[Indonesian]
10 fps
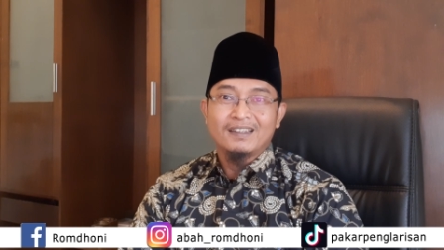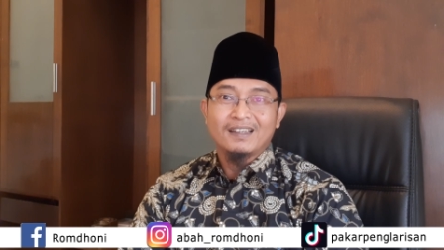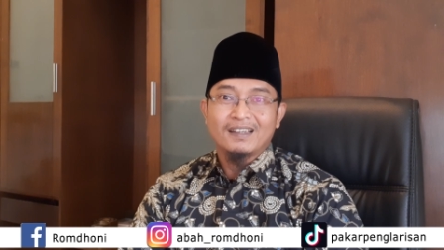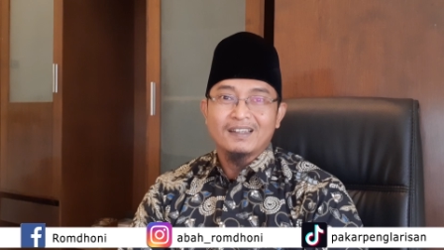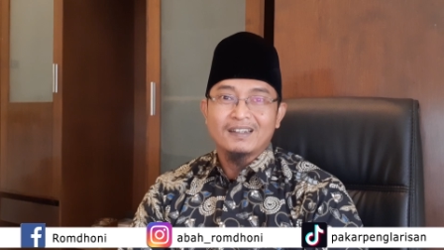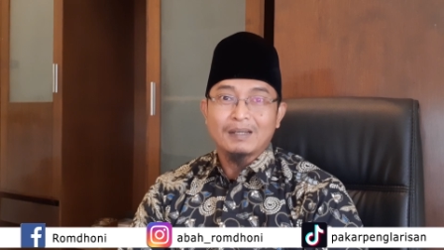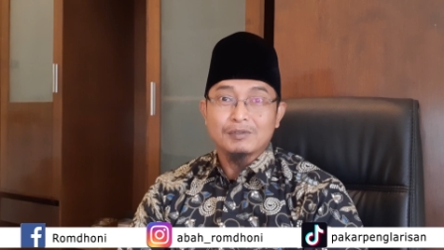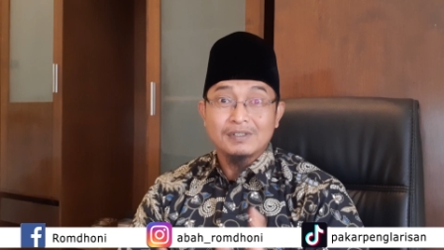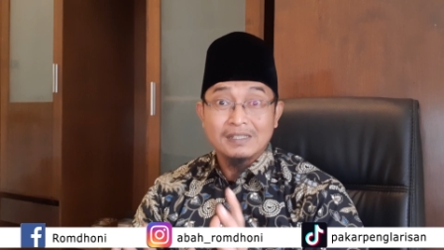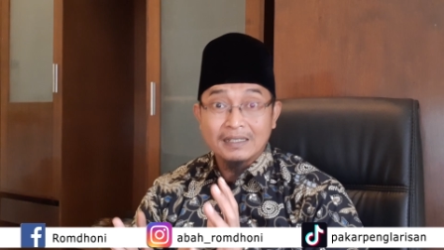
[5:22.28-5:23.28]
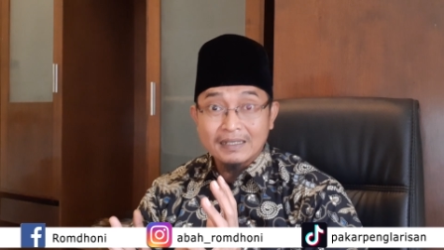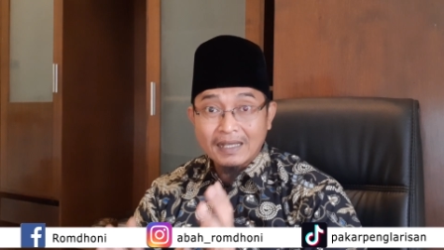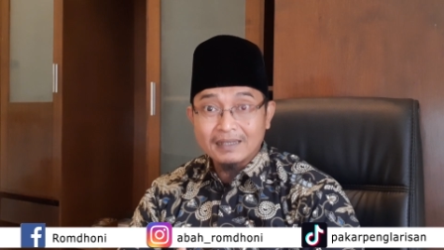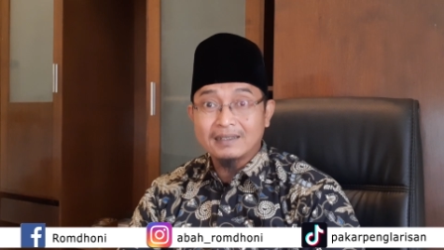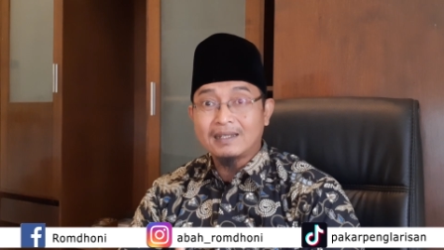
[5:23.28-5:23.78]
Ya, namun
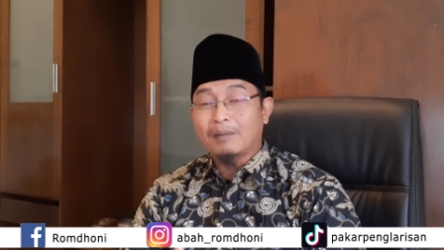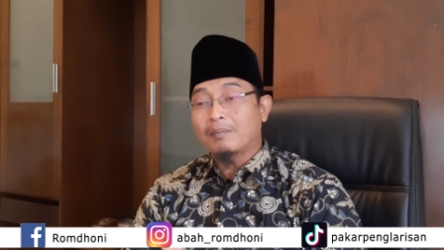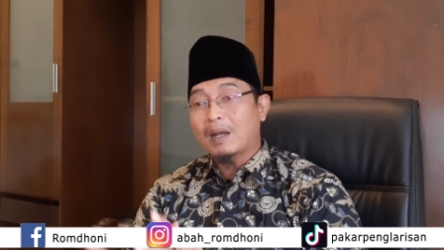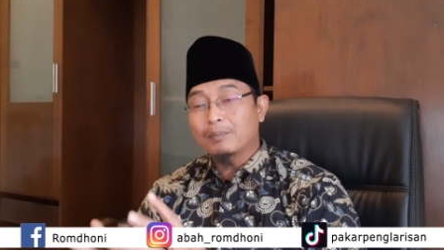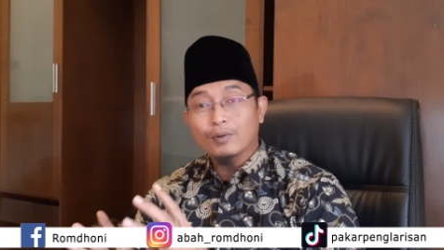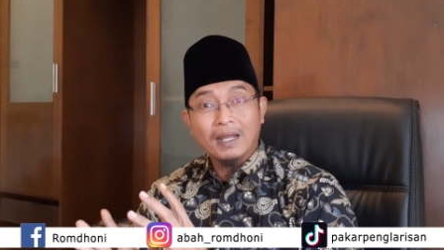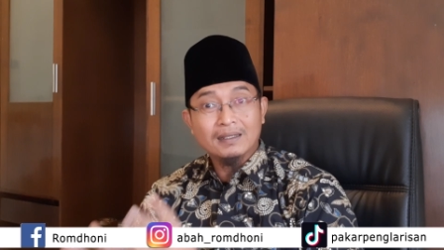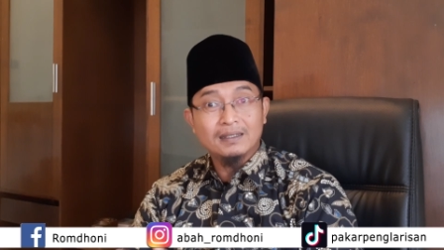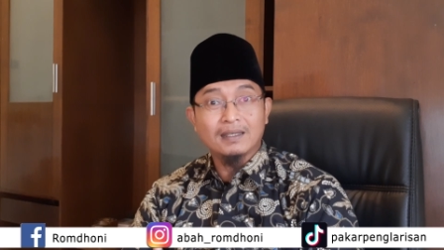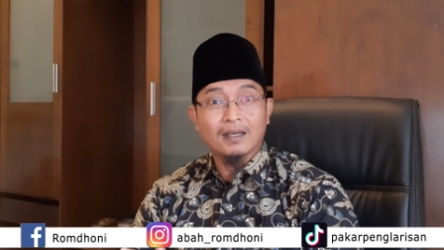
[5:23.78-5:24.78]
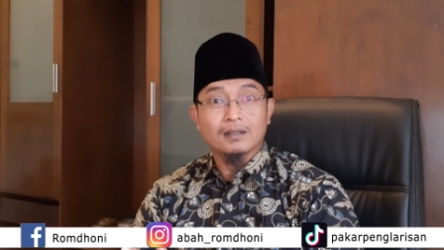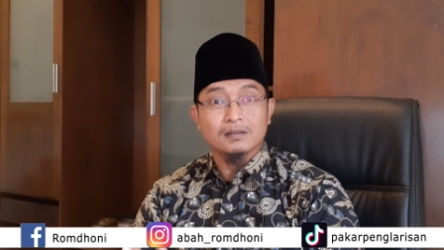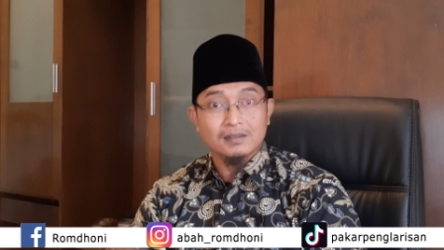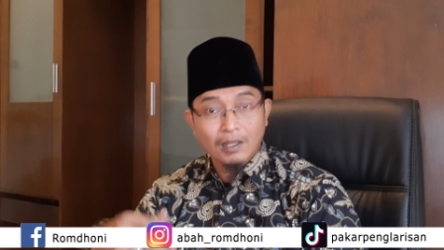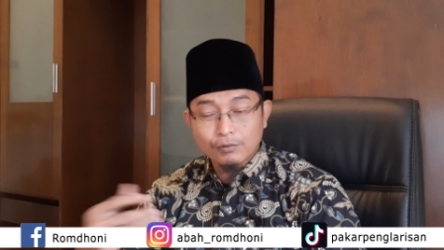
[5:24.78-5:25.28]
jika tidak mampu lagi ya
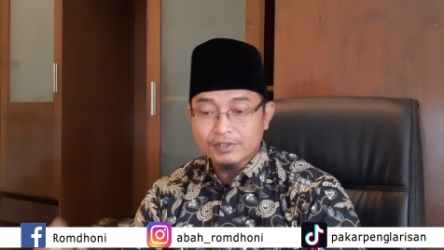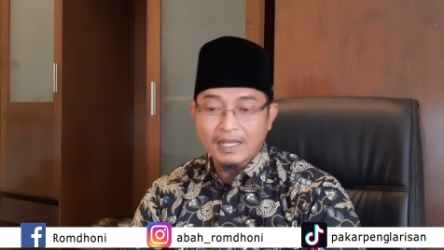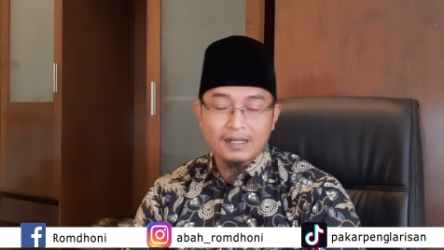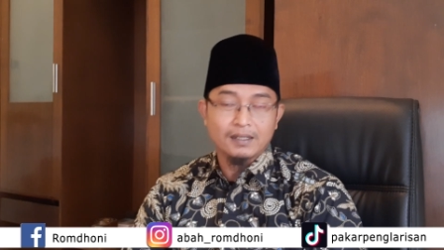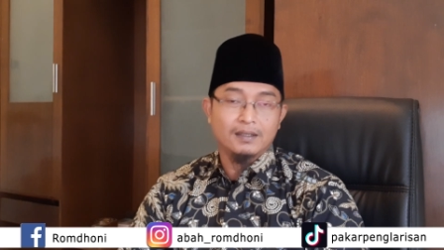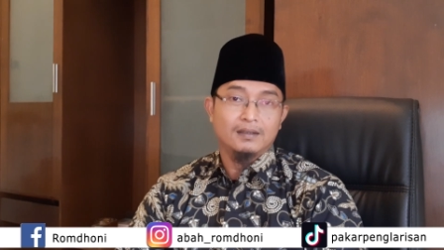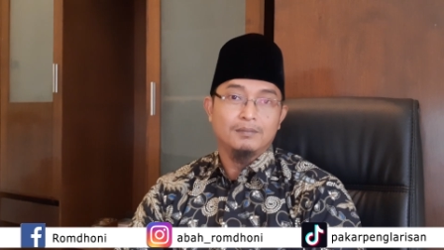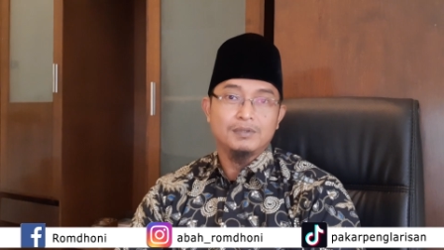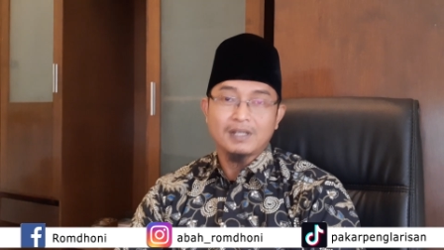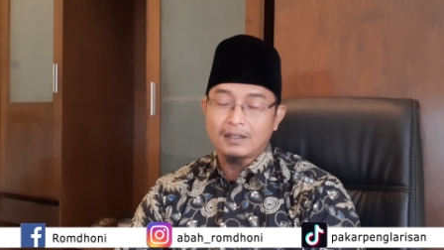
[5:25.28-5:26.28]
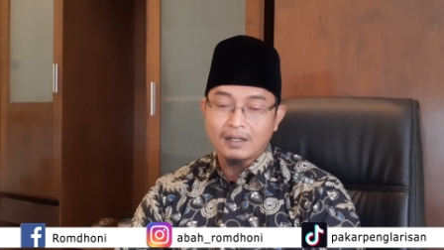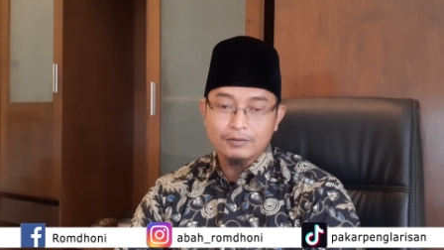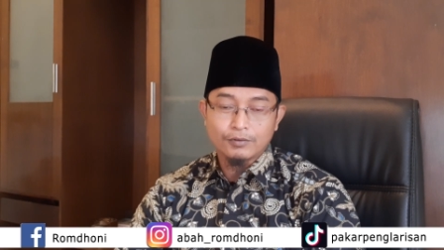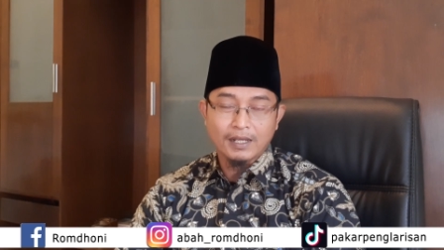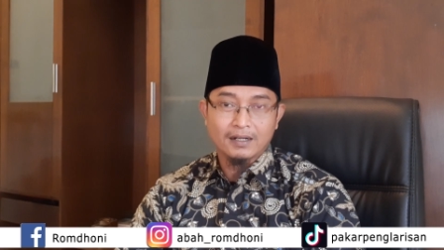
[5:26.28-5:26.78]
setahun sekali bisa Anda
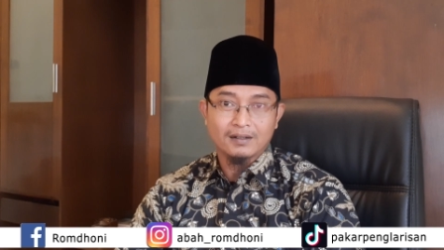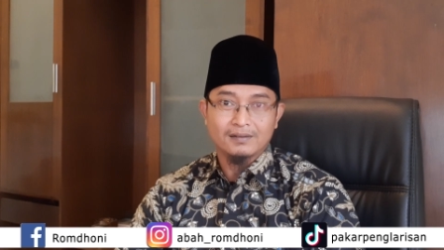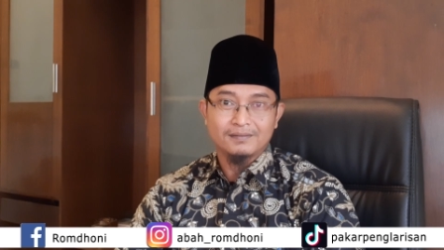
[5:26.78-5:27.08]
lakukan.